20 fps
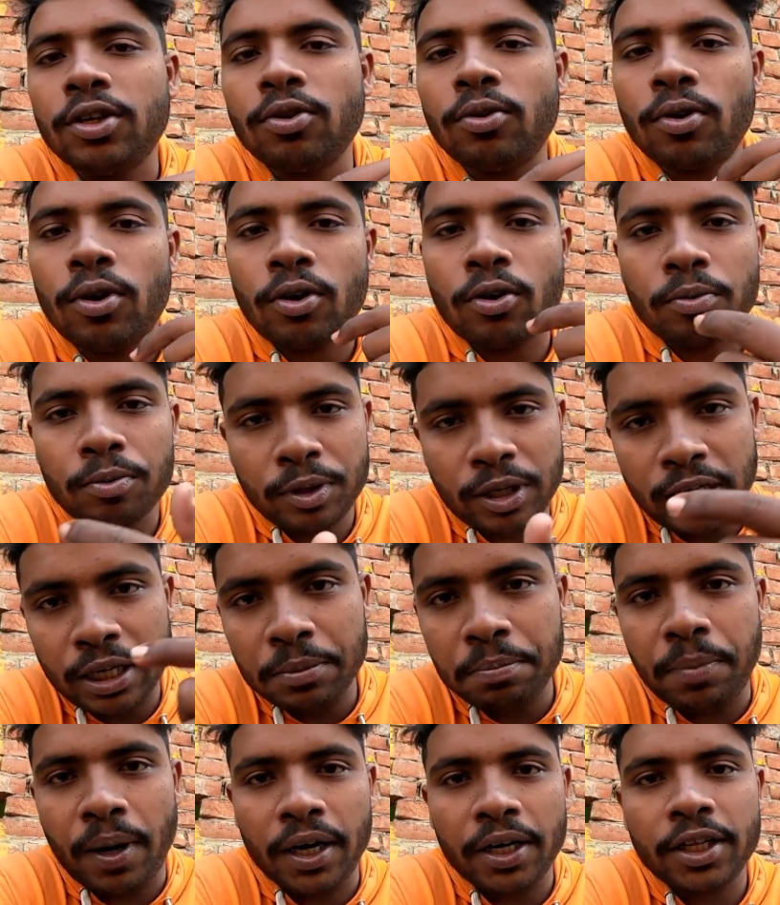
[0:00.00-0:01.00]
দুটো ওরকমই
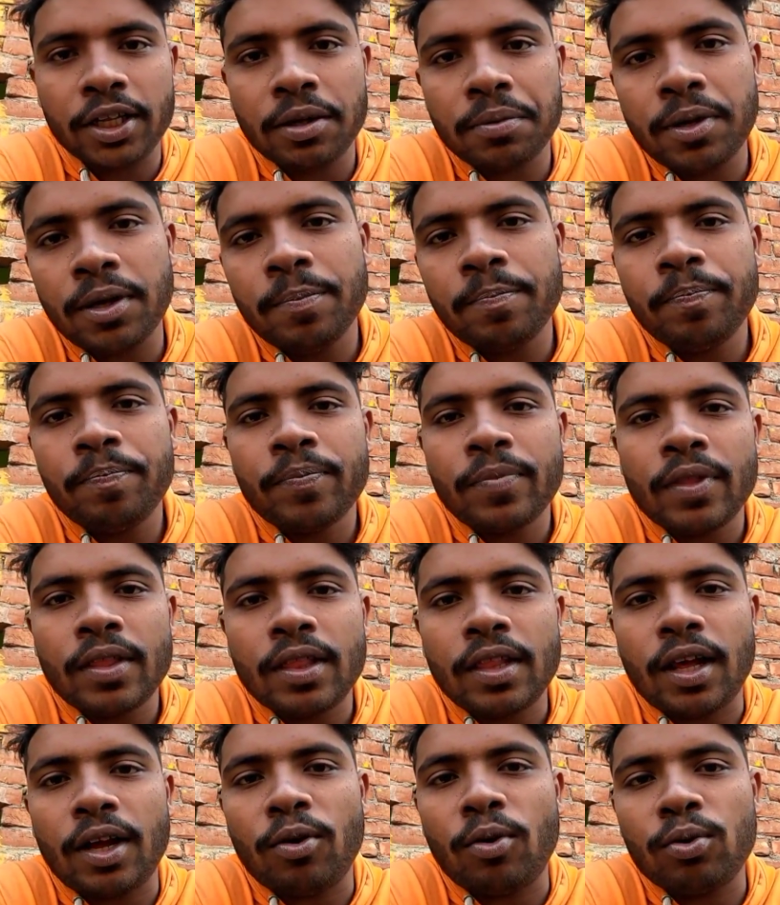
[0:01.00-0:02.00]
ক্লিপ বানিয়ে দেবে
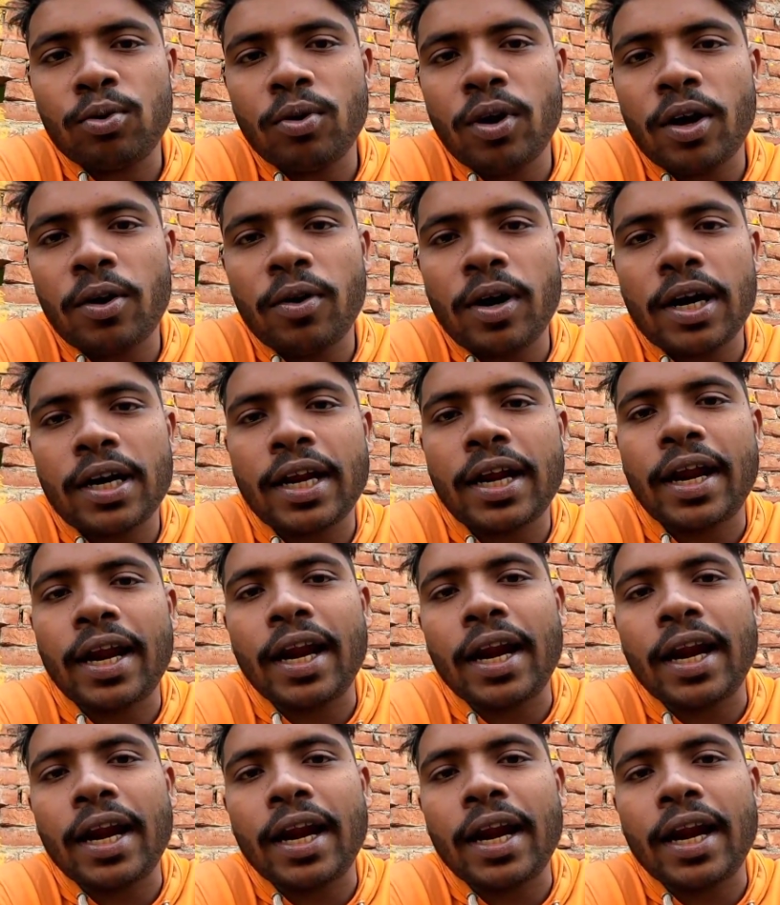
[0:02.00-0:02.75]
তা নতুন এখন একটা